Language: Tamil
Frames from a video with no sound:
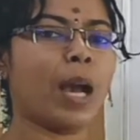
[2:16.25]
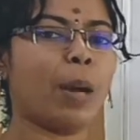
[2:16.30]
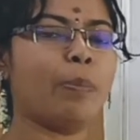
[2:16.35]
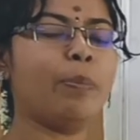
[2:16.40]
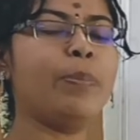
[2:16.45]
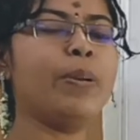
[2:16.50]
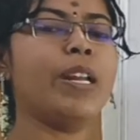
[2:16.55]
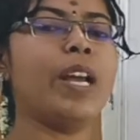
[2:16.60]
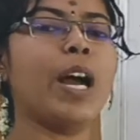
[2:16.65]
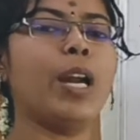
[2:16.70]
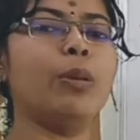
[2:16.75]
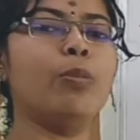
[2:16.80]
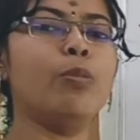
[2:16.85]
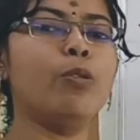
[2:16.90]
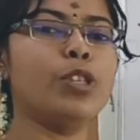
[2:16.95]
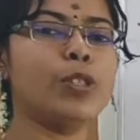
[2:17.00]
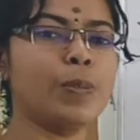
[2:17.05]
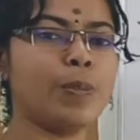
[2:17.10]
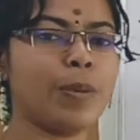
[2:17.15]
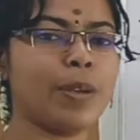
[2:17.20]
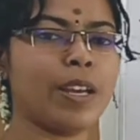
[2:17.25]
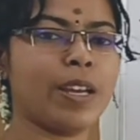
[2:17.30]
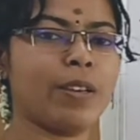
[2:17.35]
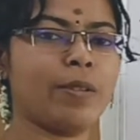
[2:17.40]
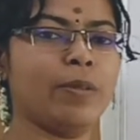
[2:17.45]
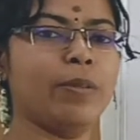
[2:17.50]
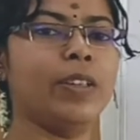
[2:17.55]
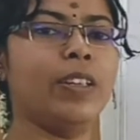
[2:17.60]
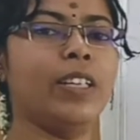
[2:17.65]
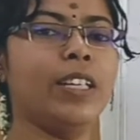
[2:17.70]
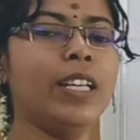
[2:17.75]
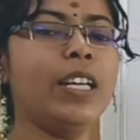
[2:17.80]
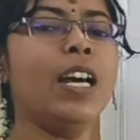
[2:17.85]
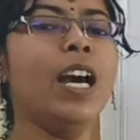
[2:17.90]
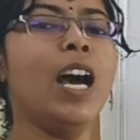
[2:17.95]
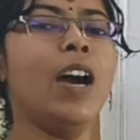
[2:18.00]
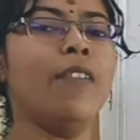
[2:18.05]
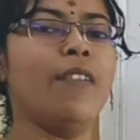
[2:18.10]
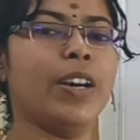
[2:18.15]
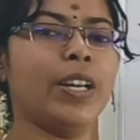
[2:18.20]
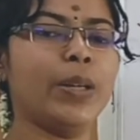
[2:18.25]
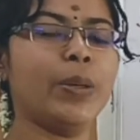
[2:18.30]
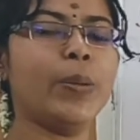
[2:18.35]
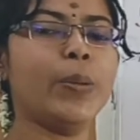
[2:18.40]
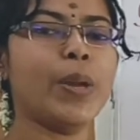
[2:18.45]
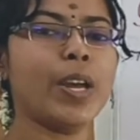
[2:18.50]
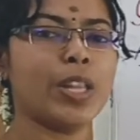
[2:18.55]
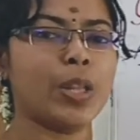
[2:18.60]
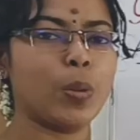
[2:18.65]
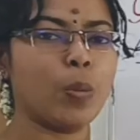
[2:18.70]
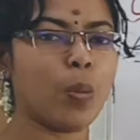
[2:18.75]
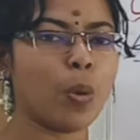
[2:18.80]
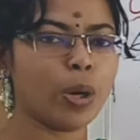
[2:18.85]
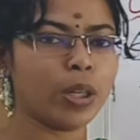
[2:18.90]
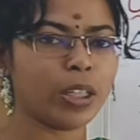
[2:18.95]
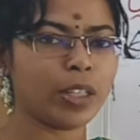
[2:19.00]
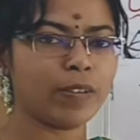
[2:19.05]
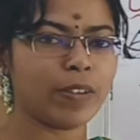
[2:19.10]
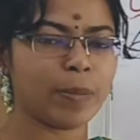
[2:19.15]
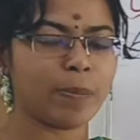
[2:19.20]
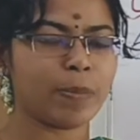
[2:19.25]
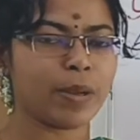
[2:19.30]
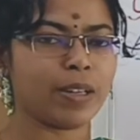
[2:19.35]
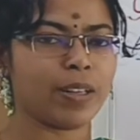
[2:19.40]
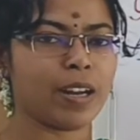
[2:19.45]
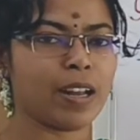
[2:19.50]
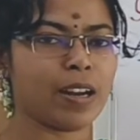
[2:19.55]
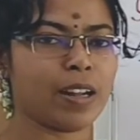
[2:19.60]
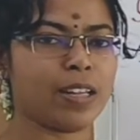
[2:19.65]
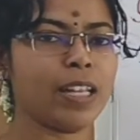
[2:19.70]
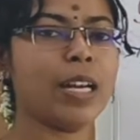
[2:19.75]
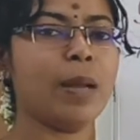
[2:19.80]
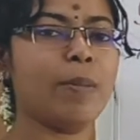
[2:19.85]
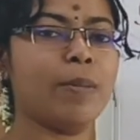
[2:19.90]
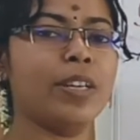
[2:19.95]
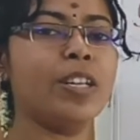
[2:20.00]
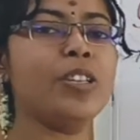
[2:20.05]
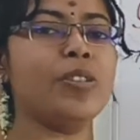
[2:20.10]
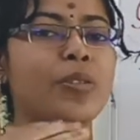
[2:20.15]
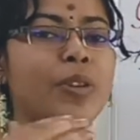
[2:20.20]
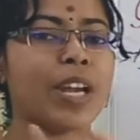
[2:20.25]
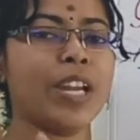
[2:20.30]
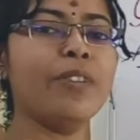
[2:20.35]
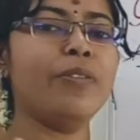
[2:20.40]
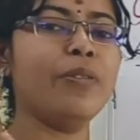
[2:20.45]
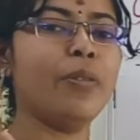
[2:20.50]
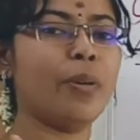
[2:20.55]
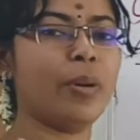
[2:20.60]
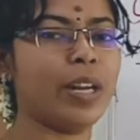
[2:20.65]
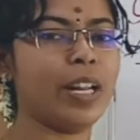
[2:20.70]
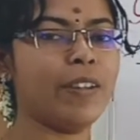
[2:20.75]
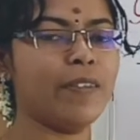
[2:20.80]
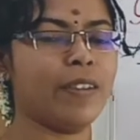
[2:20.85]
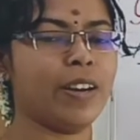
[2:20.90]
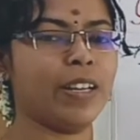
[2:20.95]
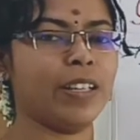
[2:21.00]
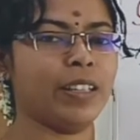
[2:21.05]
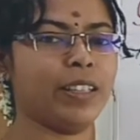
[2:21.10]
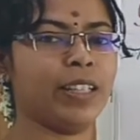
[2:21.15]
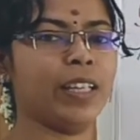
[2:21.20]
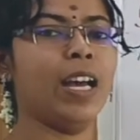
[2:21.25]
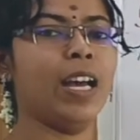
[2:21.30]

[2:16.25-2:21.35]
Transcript: அப்படி அட்மாஸ்பியருக்கு வரக்கூடிய அந்த வாட்டர் வேப்பர்னால தான் நமக்கு ரெயின்ஃபாலே வருது